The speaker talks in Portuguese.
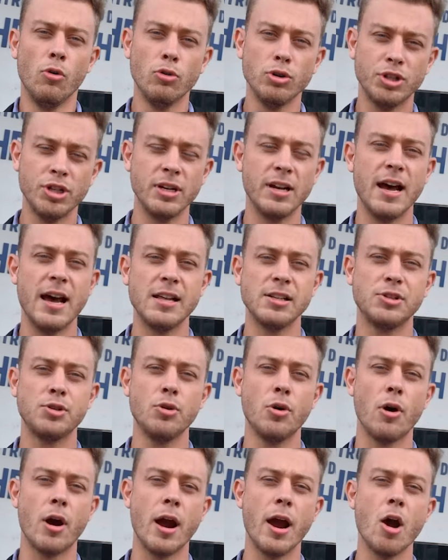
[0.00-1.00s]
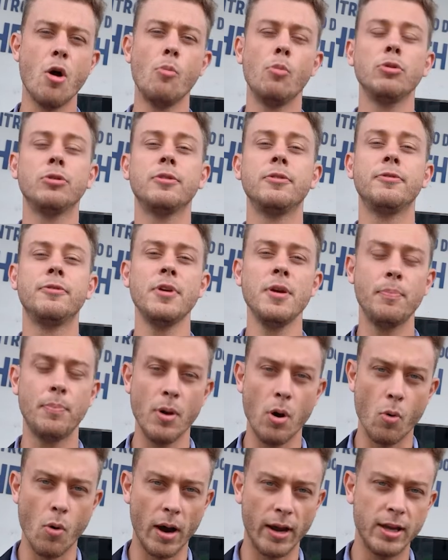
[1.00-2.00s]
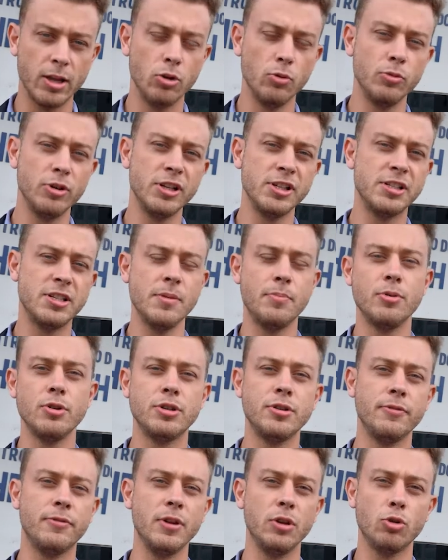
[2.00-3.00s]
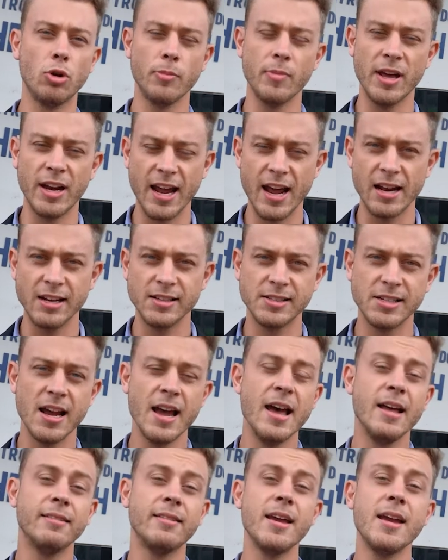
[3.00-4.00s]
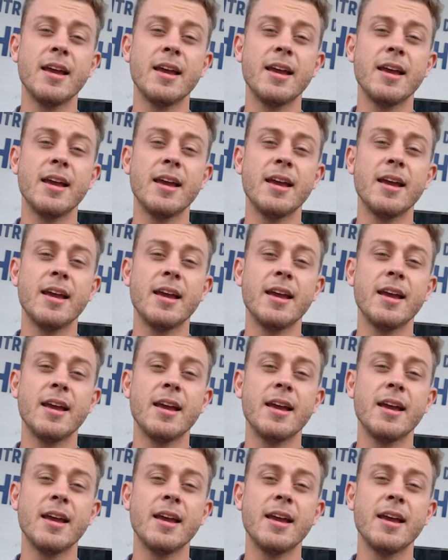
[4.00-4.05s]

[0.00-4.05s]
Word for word: O ginásio Helmut Wippel, aqui do município de Vitor Meirelles,